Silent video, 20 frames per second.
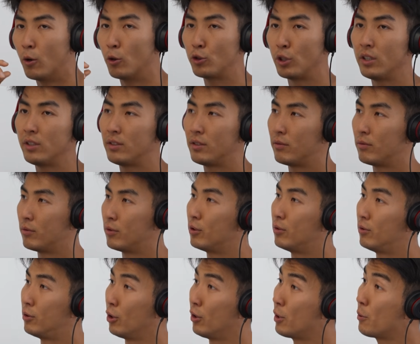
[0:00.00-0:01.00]
我觉得，
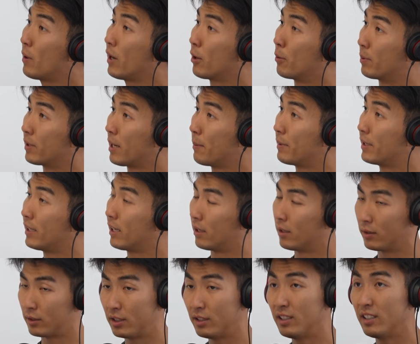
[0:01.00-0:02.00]
就另外我们刚刚没
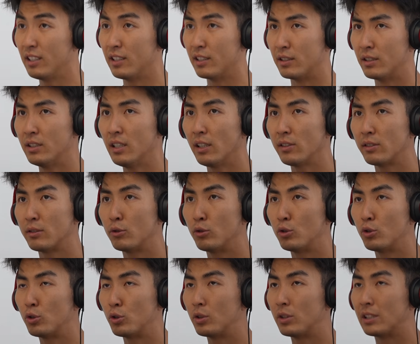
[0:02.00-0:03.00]
讲其实也是要
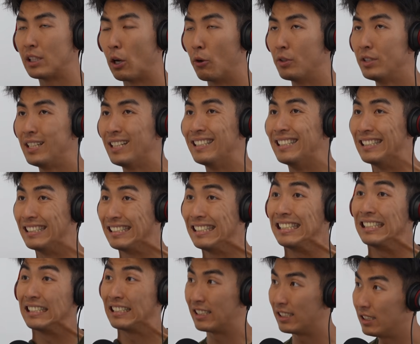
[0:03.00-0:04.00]
找一些你自
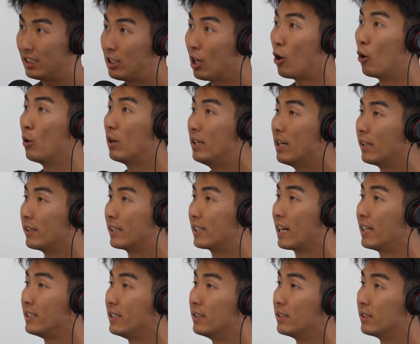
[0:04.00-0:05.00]
己知道会让你
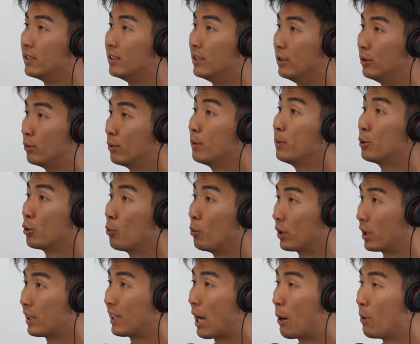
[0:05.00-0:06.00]
开心的事情。就比如说，我
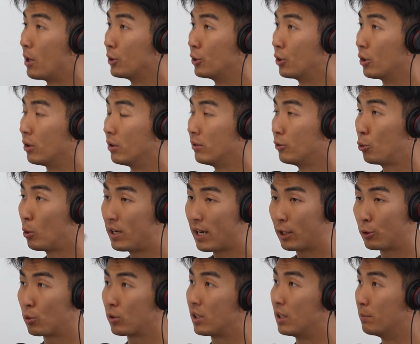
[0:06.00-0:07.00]
的打网球对你
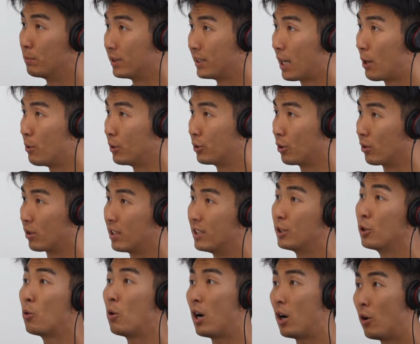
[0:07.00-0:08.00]
来说可能不是打网球，可能
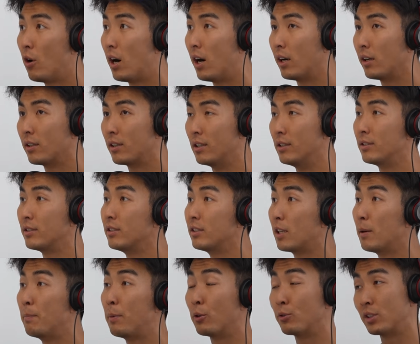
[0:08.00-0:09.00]
是画画，可能是
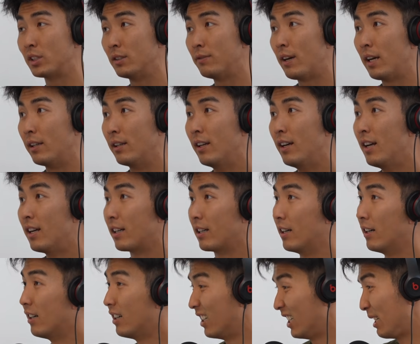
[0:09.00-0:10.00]
跟朋友吃饭，可
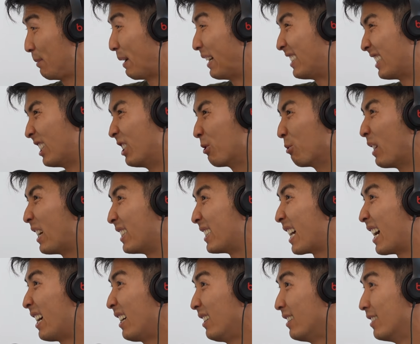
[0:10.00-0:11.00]
能喝一杯珍珠奶
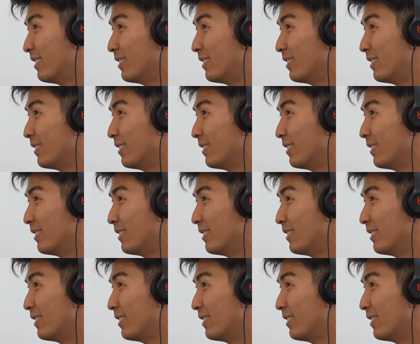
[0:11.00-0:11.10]
茶。